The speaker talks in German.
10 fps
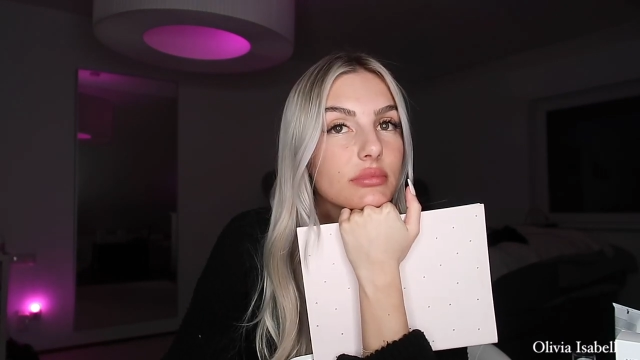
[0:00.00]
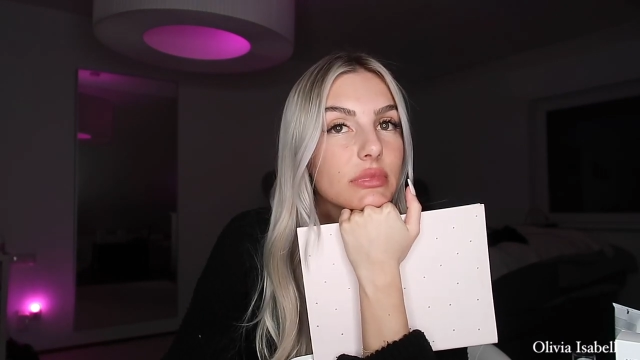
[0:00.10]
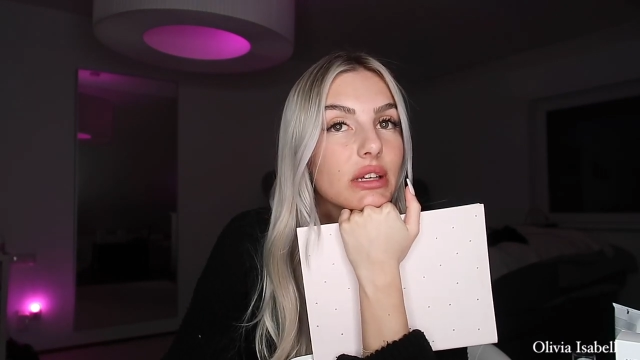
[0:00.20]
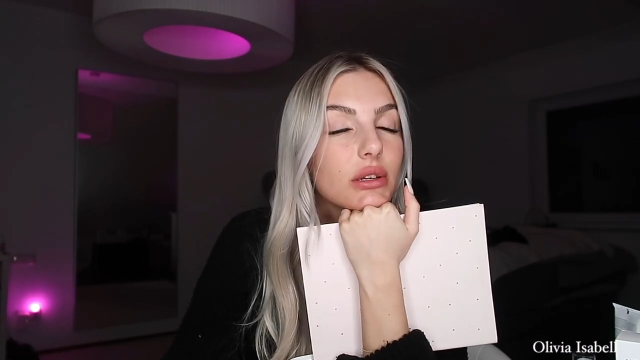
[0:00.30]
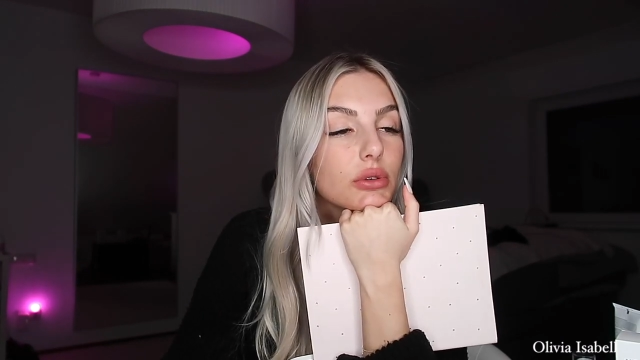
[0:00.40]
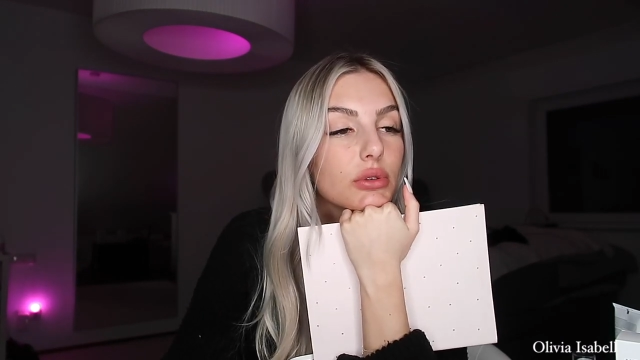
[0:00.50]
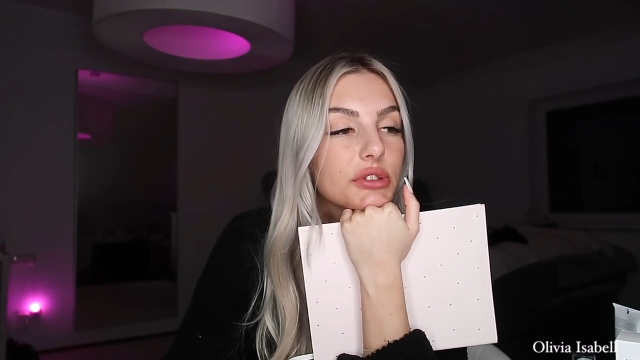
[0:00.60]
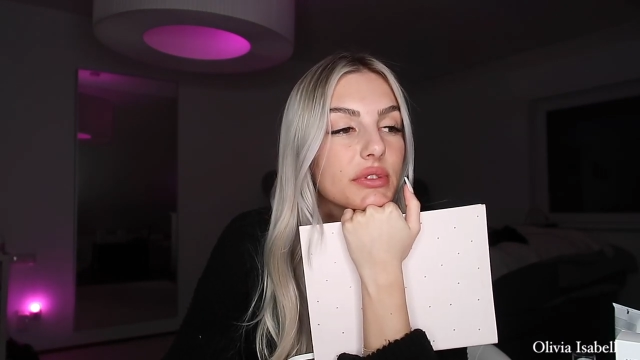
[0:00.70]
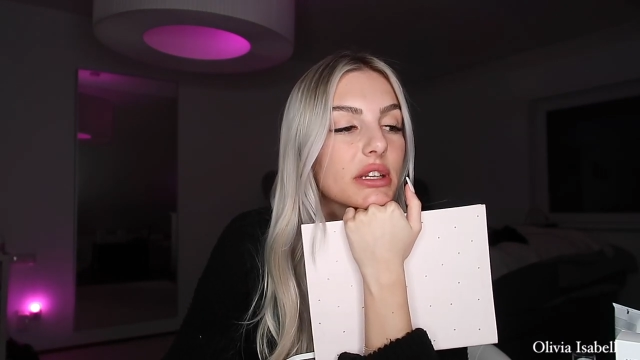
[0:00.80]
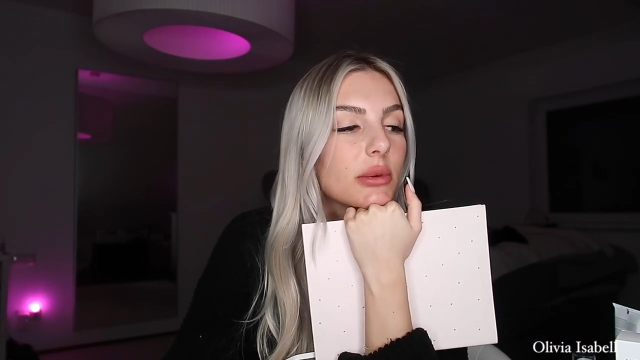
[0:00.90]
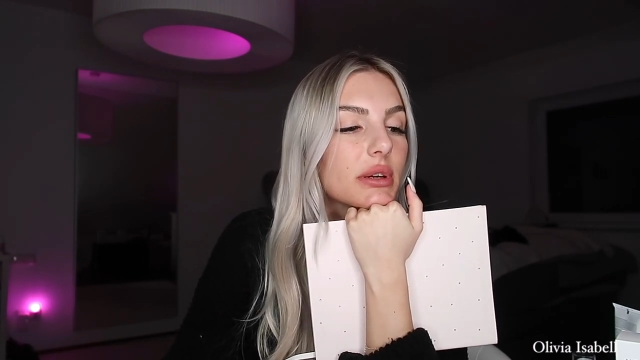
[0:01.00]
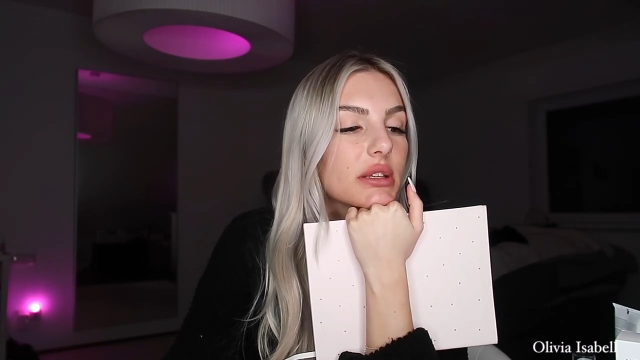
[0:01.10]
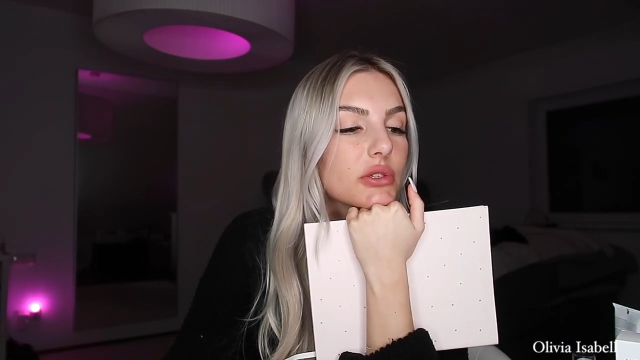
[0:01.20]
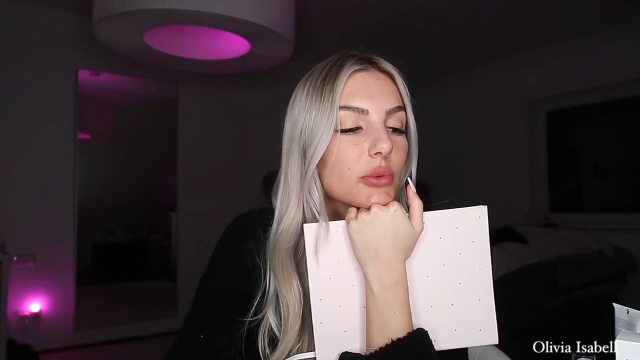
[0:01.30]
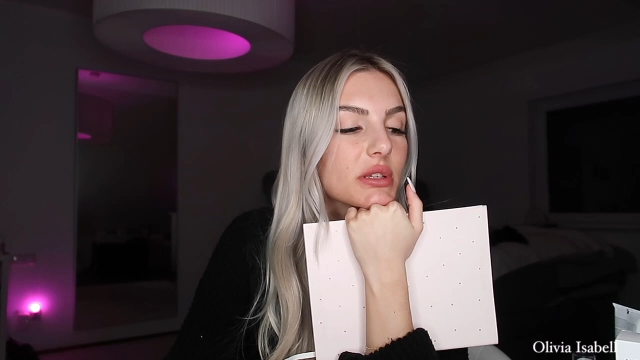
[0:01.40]
genau, ich werde aber
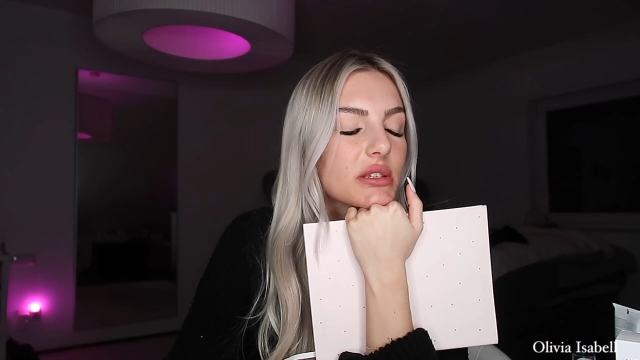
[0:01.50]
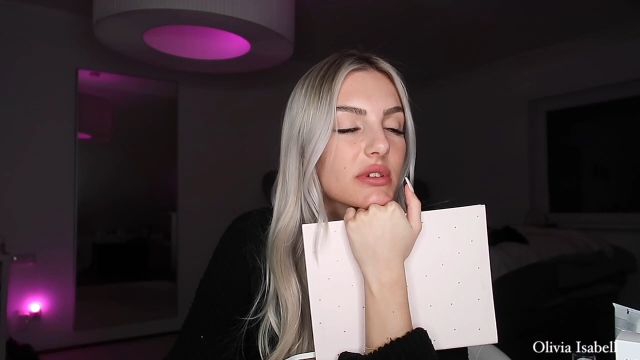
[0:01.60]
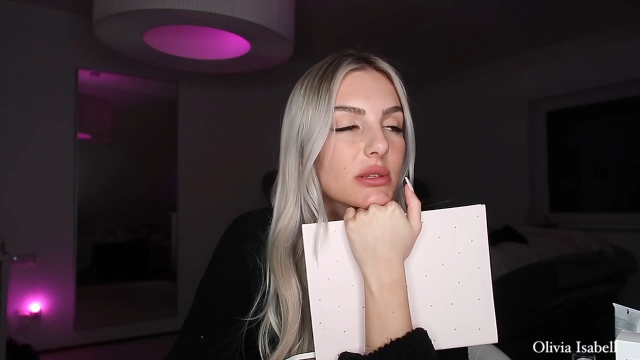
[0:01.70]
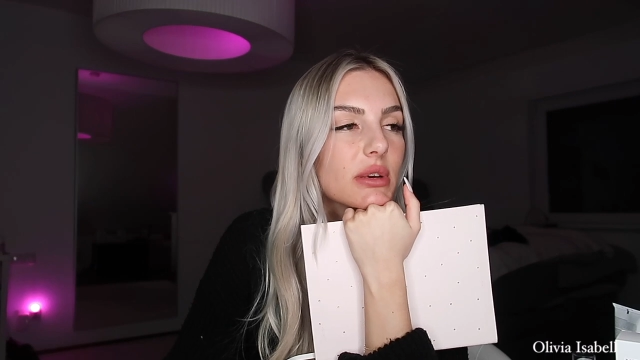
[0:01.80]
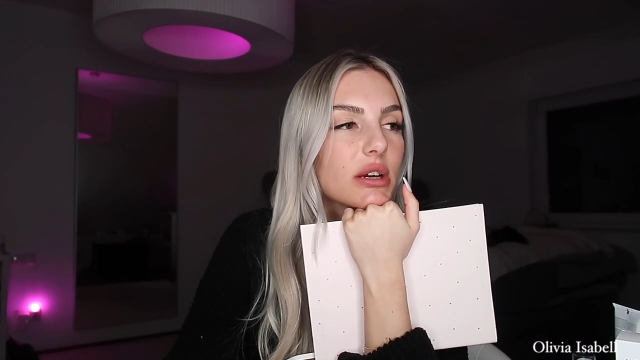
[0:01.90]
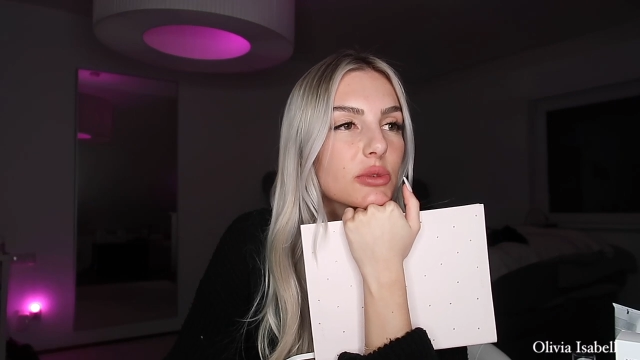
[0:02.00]
jetzt noch ein bisschen was machen.